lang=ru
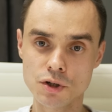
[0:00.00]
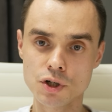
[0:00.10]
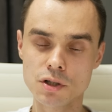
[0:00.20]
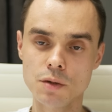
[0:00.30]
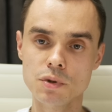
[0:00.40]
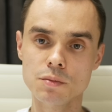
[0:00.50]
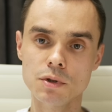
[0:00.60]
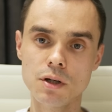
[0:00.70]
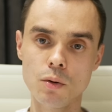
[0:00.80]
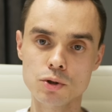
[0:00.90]
Сейчас я
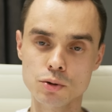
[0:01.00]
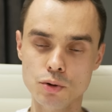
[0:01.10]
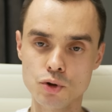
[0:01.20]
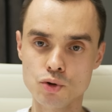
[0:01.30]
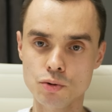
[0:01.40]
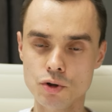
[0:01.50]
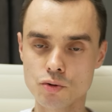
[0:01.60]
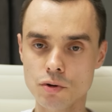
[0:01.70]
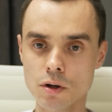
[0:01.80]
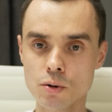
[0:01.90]
посмотрел, он стоит
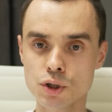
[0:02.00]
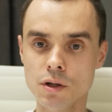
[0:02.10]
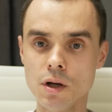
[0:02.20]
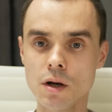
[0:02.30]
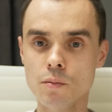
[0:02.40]
чуточку дороже,